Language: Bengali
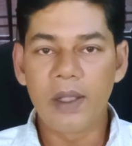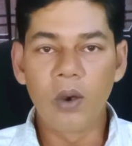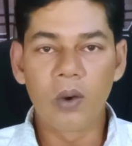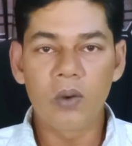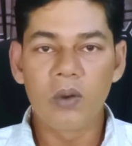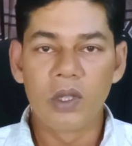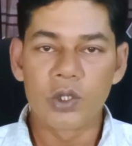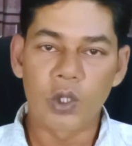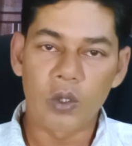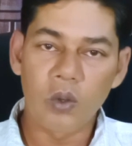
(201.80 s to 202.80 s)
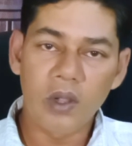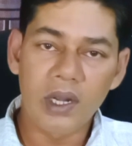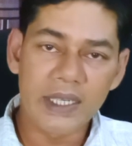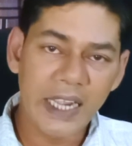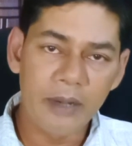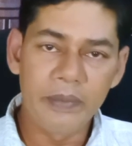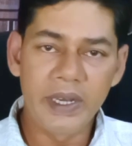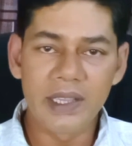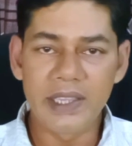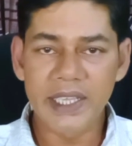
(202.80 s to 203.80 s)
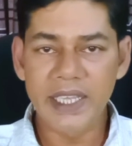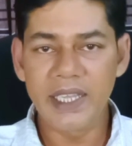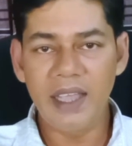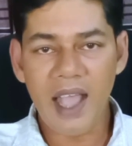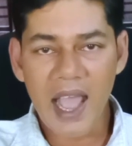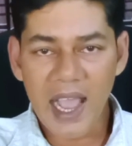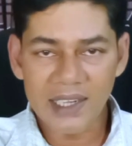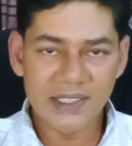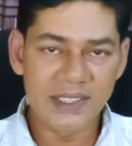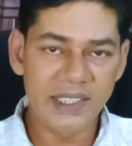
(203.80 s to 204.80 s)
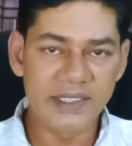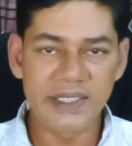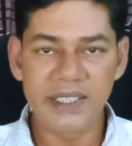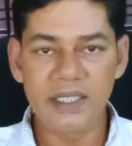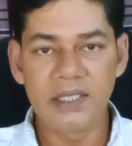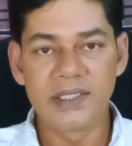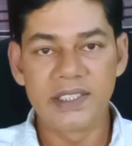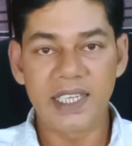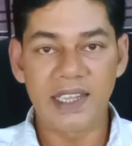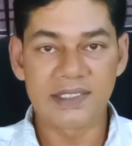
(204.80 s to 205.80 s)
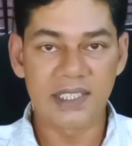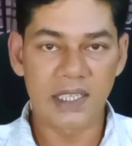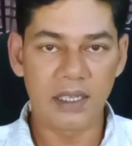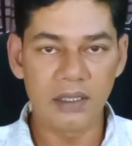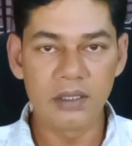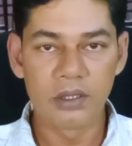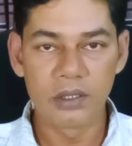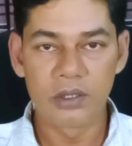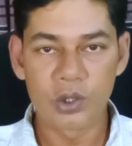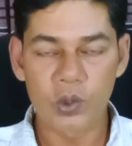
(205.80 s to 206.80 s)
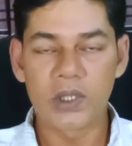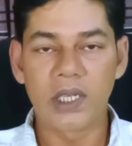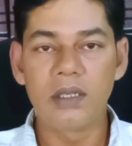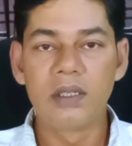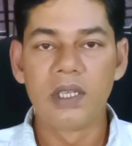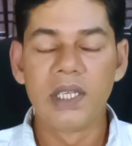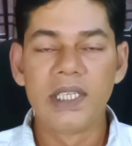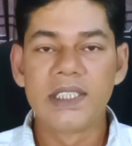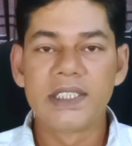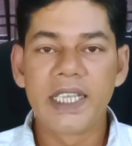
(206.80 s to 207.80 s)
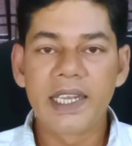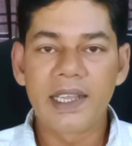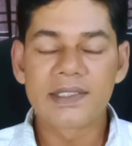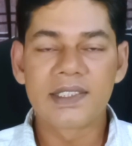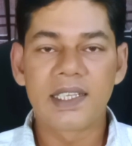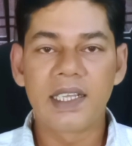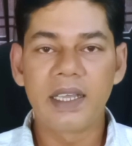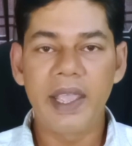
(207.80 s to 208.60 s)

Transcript: এখন সদরঘাট টার্মিনাল থেকে আসতে যে যে রাস্তাটা সোজা সেই রাস্তা